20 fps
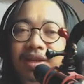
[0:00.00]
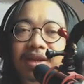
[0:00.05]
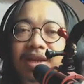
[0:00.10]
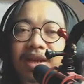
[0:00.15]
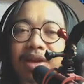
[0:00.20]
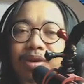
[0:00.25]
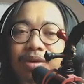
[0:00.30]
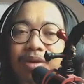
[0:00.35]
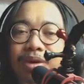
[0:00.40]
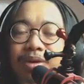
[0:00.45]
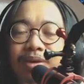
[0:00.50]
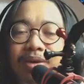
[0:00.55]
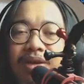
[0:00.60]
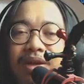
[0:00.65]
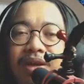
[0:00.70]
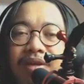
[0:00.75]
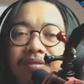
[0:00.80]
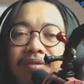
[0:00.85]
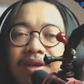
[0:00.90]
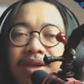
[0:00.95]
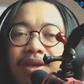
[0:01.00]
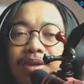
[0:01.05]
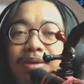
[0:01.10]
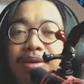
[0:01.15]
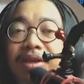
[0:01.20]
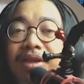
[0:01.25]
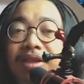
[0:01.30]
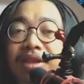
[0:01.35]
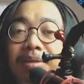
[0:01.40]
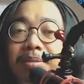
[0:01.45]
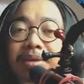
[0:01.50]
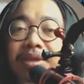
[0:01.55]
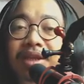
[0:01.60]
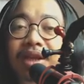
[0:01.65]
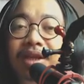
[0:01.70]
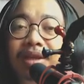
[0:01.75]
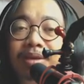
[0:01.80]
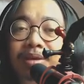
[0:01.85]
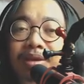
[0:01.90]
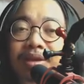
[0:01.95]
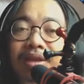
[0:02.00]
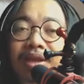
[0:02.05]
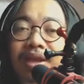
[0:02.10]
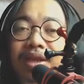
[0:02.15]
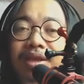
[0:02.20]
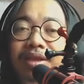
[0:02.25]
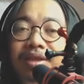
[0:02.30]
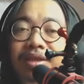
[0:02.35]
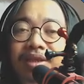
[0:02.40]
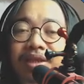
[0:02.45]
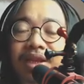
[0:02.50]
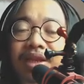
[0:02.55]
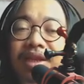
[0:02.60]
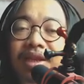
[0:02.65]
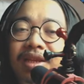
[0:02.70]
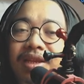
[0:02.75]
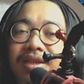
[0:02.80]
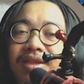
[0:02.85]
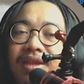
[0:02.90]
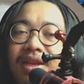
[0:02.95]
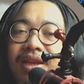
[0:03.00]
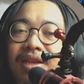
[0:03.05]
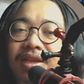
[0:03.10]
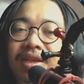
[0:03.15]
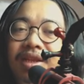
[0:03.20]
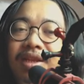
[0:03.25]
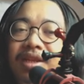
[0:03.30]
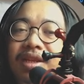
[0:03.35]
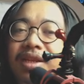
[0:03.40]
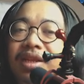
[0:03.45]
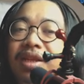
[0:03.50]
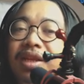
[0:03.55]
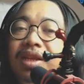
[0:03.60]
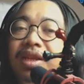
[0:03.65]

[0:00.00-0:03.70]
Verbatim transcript: Di audio dengan video yang terpisah itu kita sync istilahnya.